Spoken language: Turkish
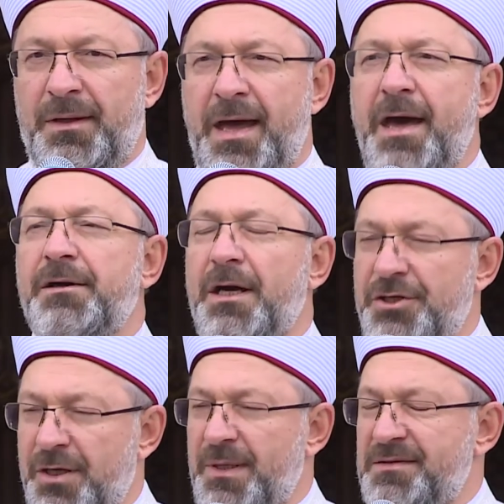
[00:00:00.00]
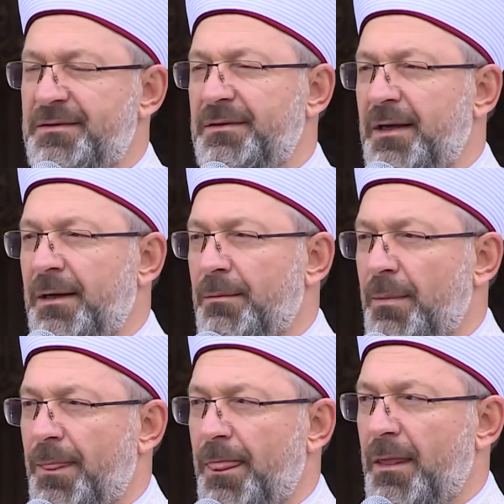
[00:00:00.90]
her aşamasında
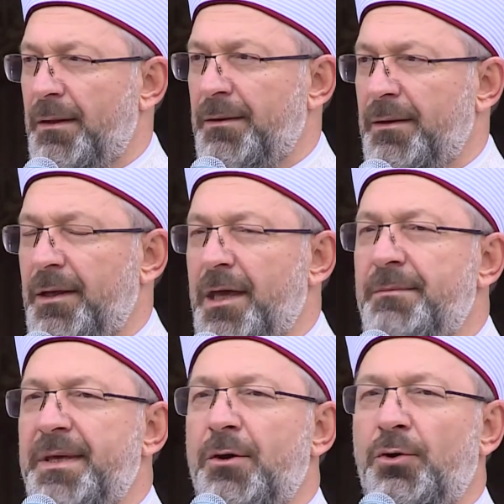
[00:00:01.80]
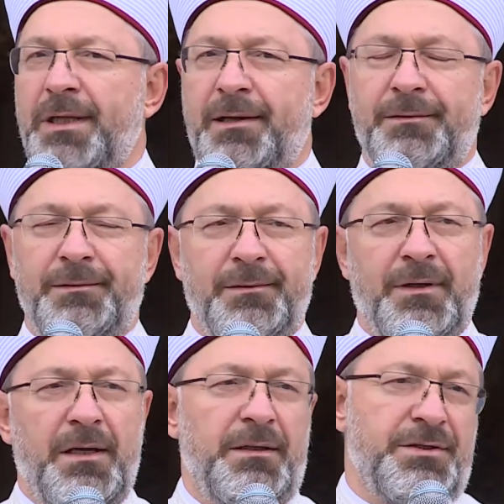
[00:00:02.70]
emeği olan
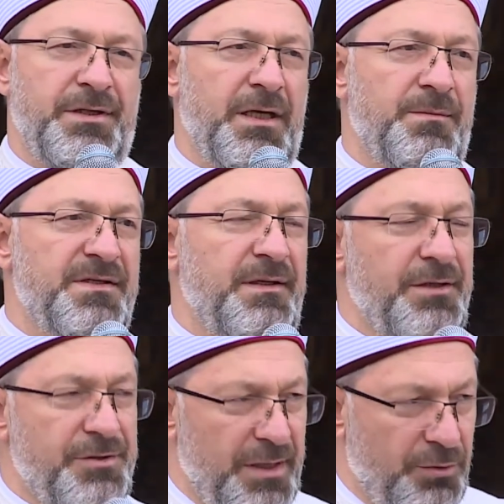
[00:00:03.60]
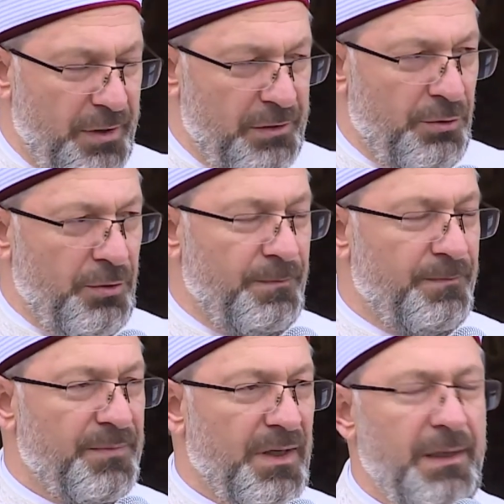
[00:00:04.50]
kardeşlerimize teşekkür ediyorum.
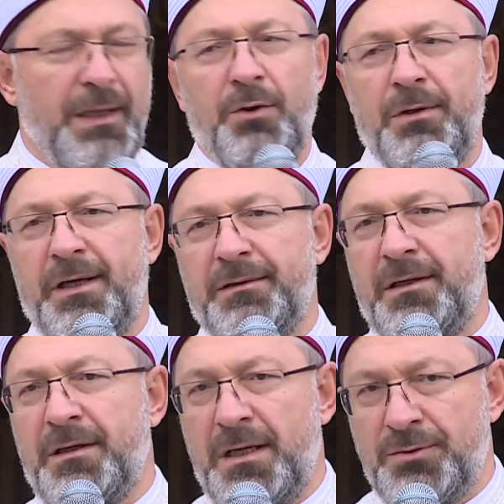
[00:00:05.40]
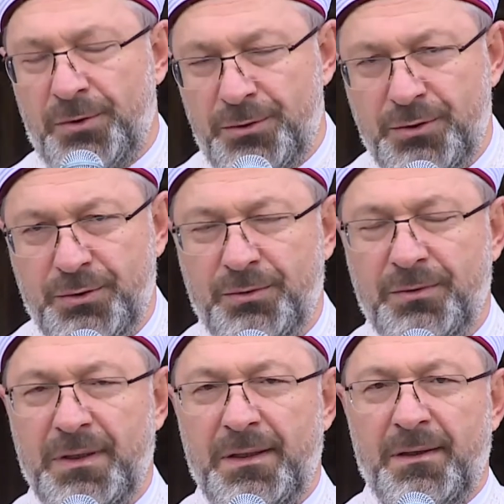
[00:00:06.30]
Allah onlardan razı olsun.
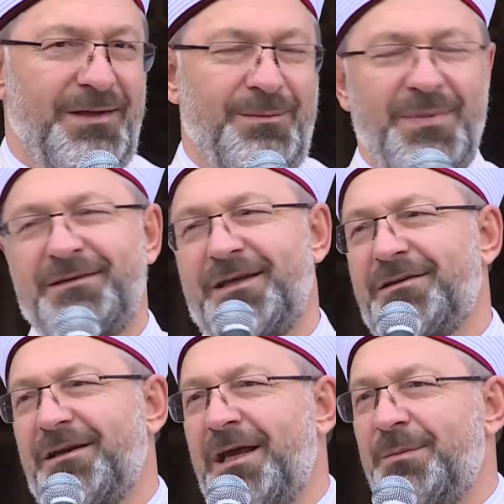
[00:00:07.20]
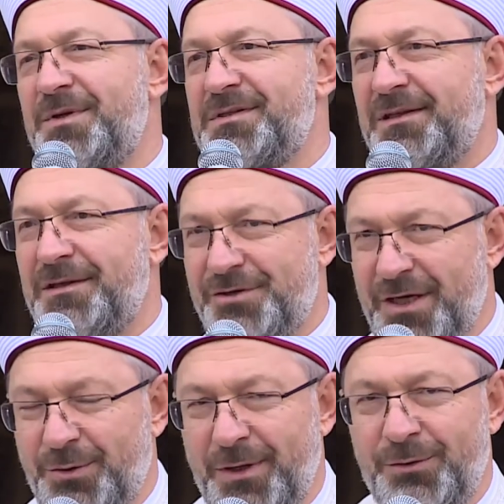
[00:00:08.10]
Ben tekrar hepinize
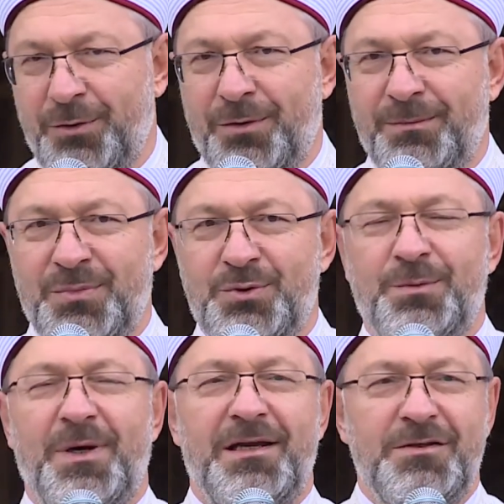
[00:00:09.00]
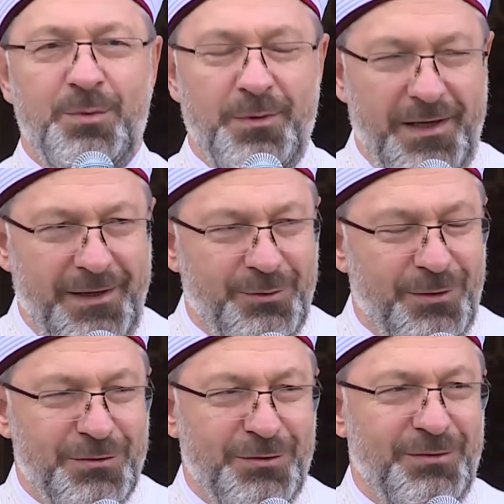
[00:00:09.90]
teşekkür ediyorum. Cumanız mübarek
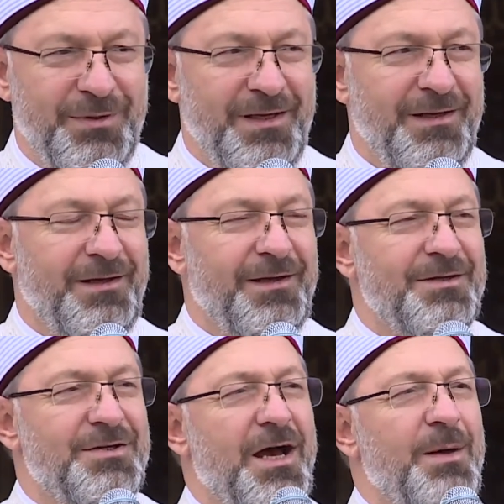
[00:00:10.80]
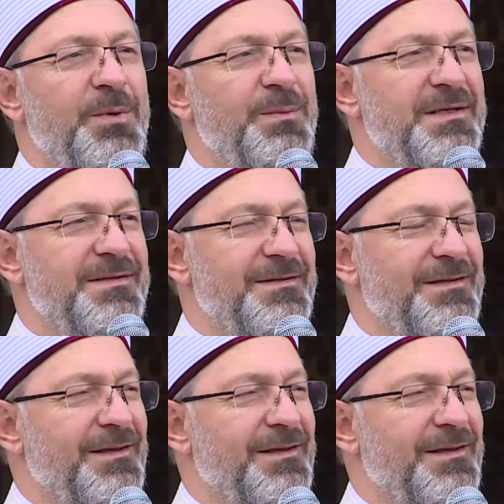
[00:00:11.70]
olsun. Camimiz,